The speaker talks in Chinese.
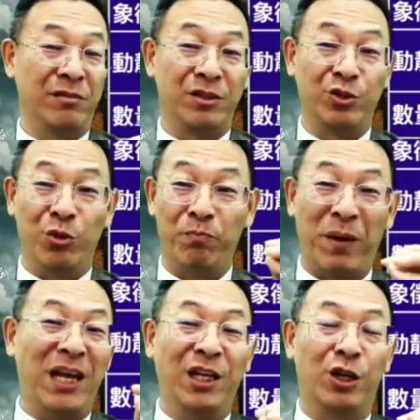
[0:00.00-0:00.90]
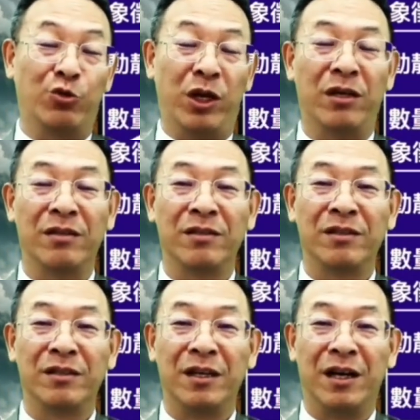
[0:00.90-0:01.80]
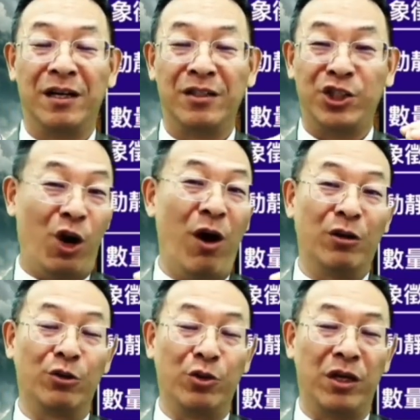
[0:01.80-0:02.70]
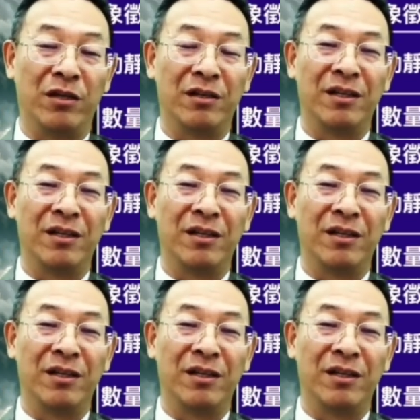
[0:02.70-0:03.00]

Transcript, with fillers: 这种悖逆的罪，啊，骄傲的罪。